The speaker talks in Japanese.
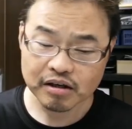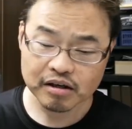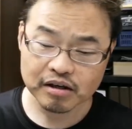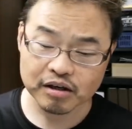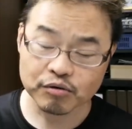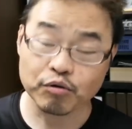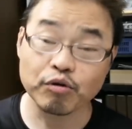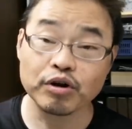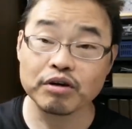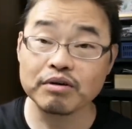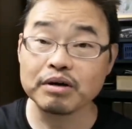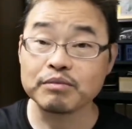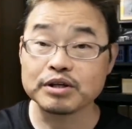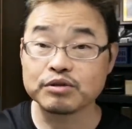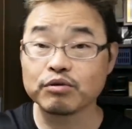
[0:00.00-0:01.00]
えー、これ
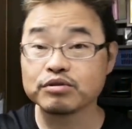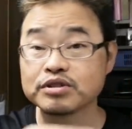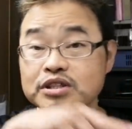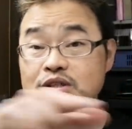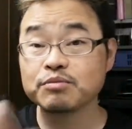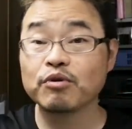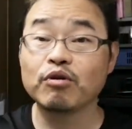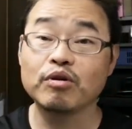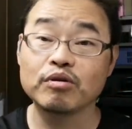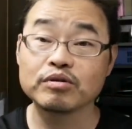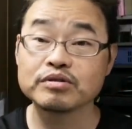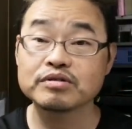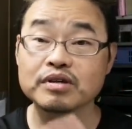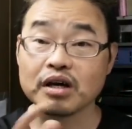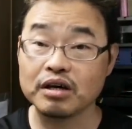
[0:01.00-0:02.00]
は、まどっちも
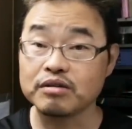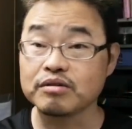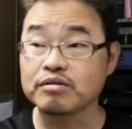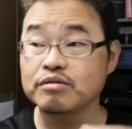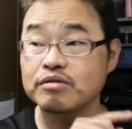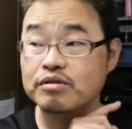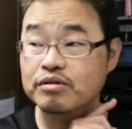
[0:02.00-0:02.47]
使える。